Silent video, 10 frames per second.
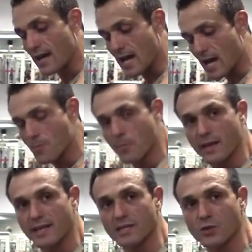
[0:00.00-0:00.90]
à à peu
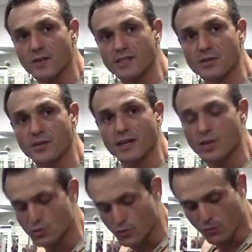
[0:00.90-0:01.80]
près 90 degrés,
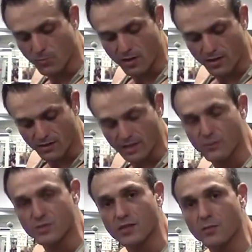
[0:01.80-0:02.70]
lorsque vos bras et
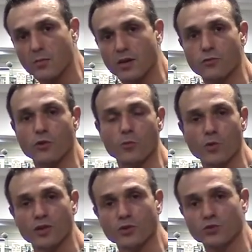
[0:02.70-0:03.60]
vos avant-bras
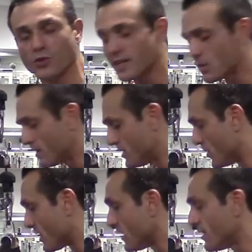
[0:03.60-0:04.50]
formeront un angle de 90
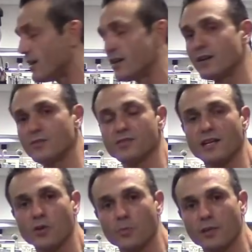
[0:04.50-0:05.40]
degrés, vous
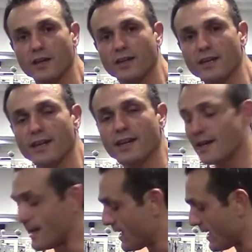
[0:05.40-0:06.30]
allez opérer
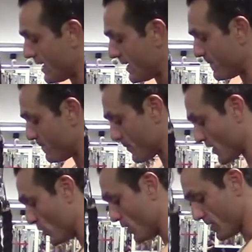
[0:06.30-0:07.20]
un,
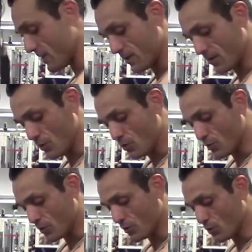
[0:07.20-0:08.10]

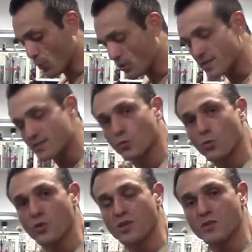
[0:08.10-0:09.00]
une, rotation
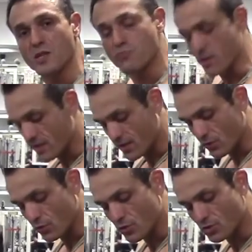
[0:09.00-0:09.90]
au niveau des poignets,
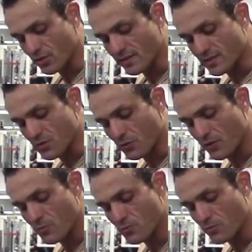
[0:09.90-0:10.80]
de sorte à ce qu'en
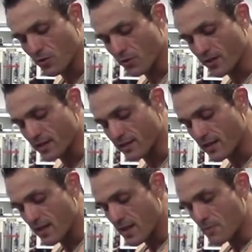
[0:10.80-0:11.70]
fin de mouvement, regardez,
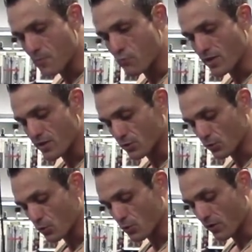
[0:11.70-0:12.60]
mes poignets se
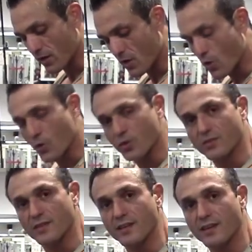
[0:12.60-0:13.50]
retrouvent
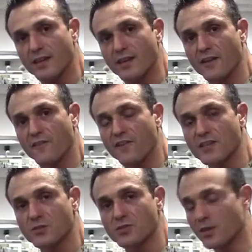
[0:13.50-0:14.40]
orientés
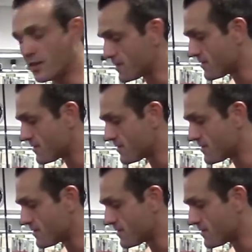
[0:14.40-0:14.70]
face au sol.